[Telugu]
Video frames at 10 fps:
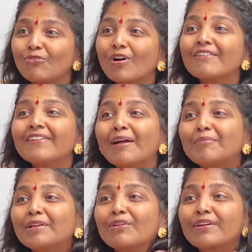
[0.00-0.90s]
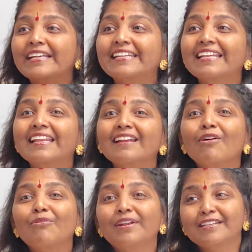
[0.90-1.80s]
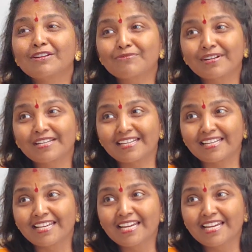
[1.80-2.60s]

ఒక ఫ్యామిలీలో ఇంటర్నల్గా ఉండేటటువంటి